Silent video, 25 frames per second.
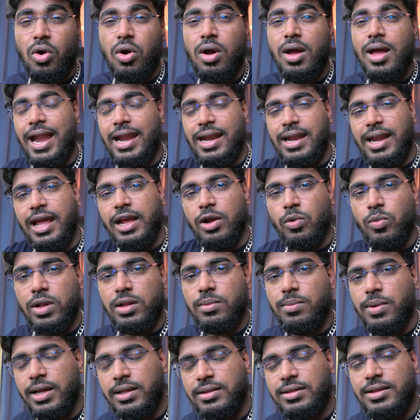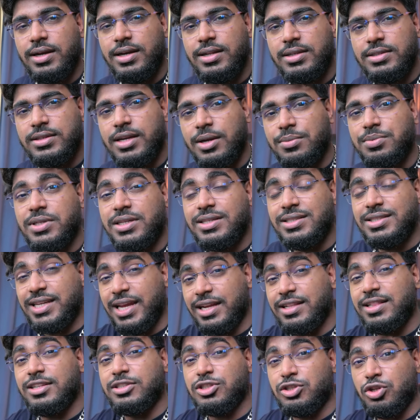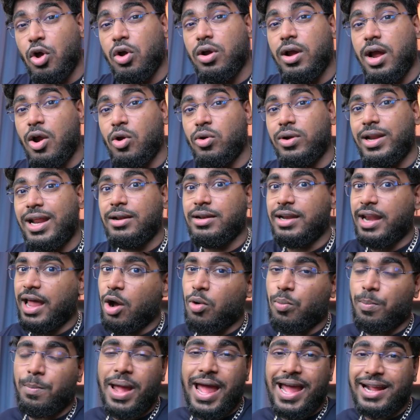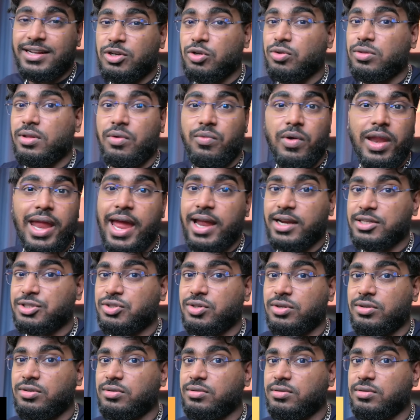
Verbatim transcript: एंड लिंक विल बी इन द डिस्क्रिप्शन चेक दिस सॉन्ग आउट एंड नाउ बैक टू द रिएक्शन